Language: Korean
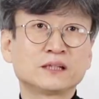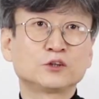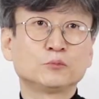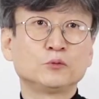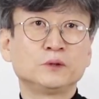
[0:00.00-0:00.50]

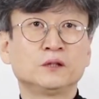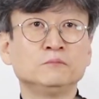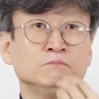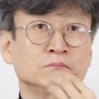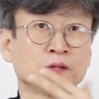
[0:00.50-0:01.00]
마셔보면
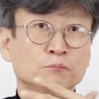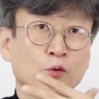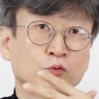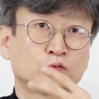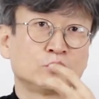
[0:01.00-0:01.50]

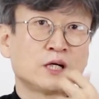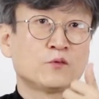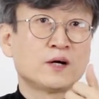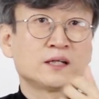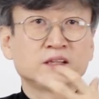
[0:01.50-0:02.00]

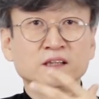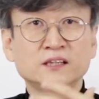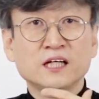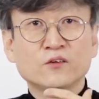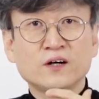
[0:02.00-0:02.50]
복숭아와
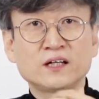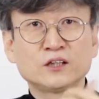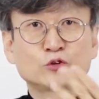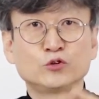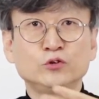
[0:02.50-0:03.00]

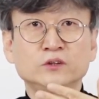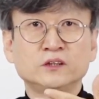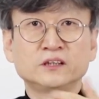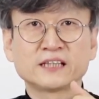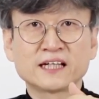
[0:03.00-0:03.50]
열대과일, 귤 등의